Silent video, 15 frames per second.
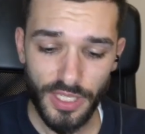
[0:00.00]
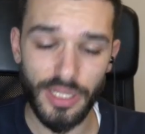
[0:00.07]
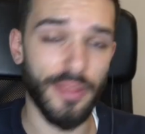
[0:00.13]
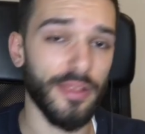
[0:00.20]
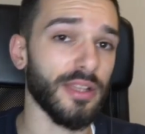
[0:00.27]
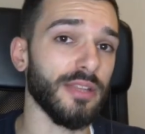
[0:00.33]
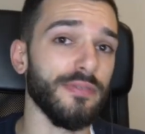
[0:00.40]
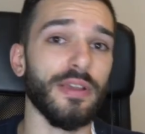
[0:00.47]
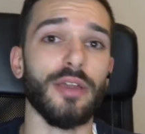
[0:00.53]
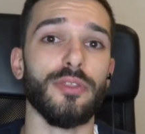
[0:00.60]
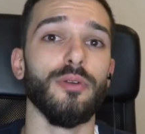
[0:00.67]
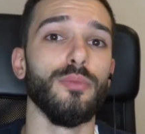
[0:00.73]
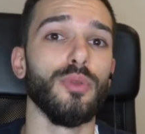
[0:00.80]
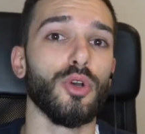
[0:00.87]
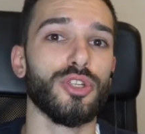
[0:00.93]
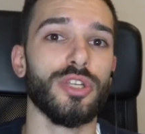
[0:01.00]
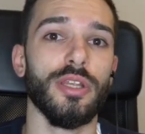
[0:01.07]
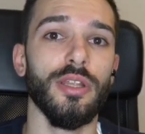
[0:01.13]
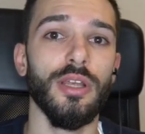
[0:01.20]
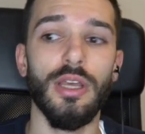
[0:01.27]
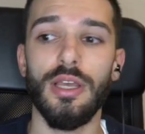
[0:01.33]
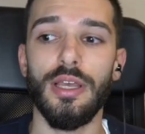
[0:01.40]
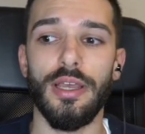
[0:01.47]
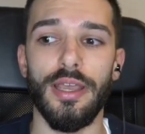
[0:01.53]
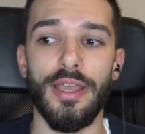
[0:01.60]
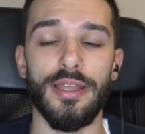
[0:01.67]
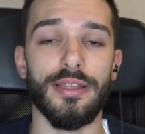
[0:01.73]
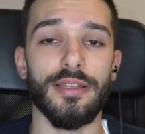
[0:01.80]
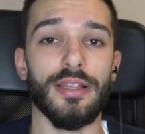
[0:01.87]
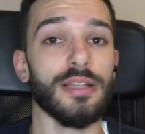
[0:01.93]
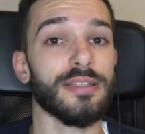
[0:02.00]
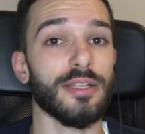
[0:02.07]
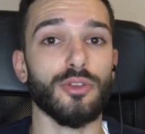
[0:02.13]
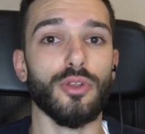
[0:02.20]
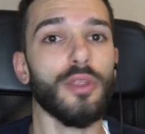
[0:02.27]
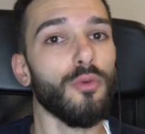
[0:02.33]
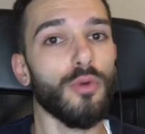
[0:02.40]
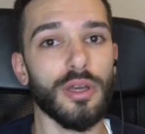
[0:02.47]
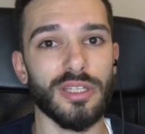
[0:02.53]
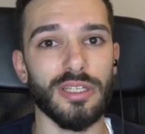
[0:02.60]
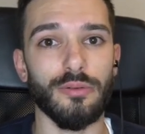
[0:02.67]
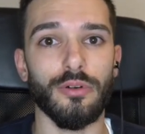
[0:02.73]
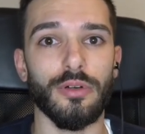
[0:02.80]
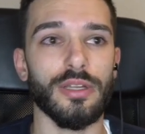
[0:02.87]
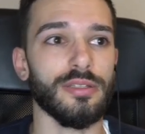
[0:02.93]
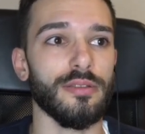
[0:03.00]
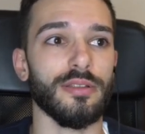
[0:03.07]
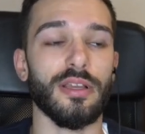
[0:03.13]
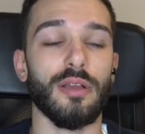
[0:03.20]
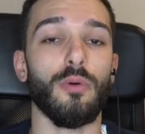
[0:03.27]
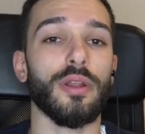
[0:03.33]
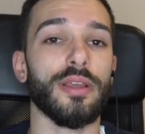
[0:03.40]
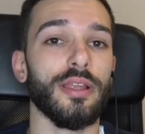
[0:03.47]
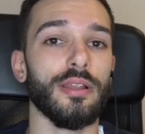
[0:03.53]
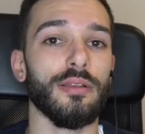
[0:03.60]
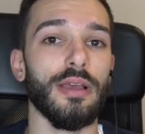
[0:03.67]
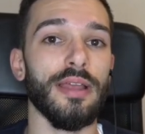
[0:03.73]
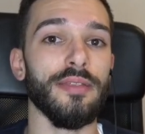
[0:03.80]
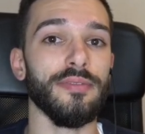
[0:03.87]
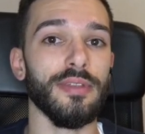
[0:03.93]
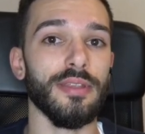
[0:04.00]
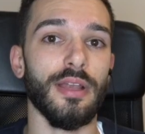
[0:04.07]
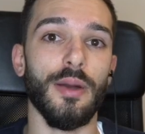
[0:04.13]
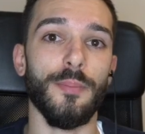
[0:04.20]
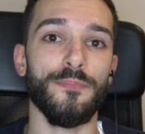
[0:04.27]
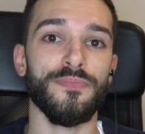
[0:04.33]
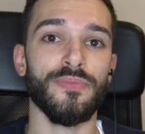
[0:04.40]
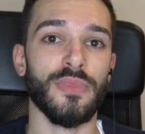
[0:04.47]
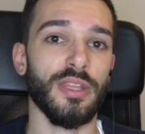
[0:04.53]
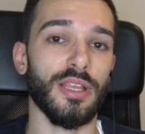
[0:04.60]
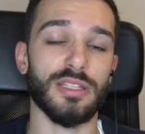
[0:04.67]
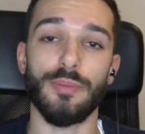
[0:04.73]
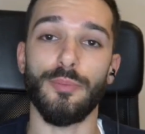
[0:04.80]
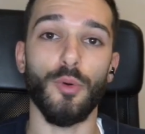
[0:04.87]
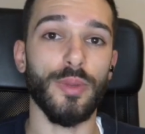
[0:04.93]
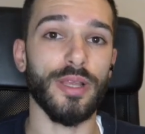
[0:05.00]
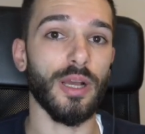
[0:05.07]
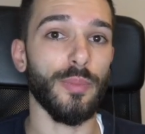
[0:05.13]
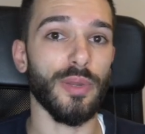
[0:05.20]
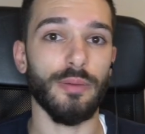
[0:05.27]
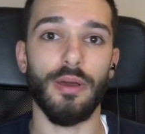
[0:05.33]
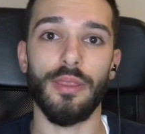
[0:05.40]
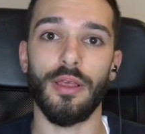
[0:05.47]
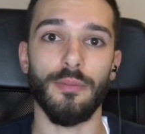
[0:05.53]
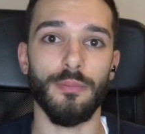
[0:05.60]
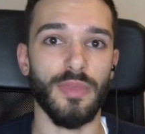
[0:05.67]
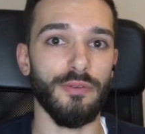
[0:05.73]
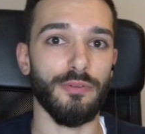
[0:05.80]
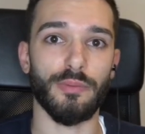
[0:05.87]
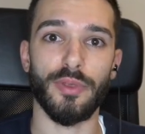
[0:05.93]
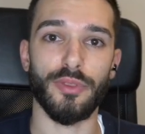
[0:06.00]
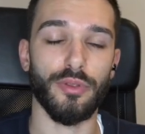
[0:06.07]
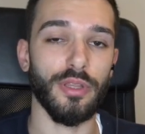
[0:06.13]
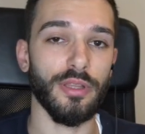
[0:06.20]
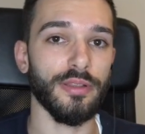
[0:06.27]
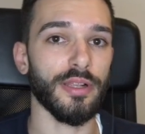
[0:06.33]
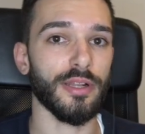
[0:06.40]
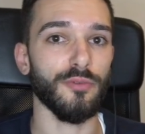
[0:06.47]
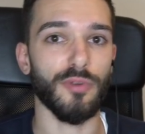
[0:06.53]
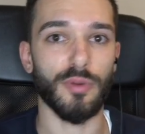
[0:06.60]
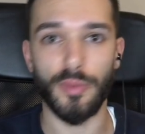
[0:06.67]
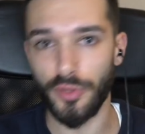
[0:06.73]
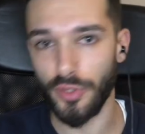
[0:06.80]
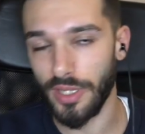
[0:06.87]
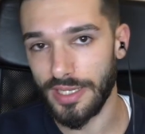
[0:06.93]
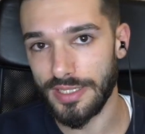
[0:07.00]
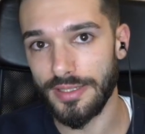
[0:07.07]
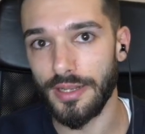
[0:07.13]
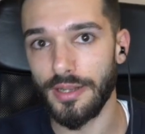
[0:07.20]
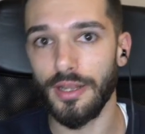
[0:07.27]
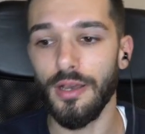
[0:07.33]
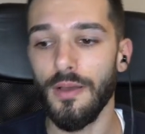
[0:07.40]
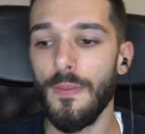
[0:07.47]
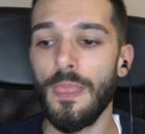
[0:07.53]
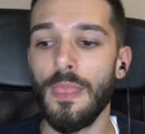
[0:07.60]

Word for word: la certificación blockchain en el sector educativo, es decir, que cualquier entidad, ya sea pública o privada, de formación interna o formación externa,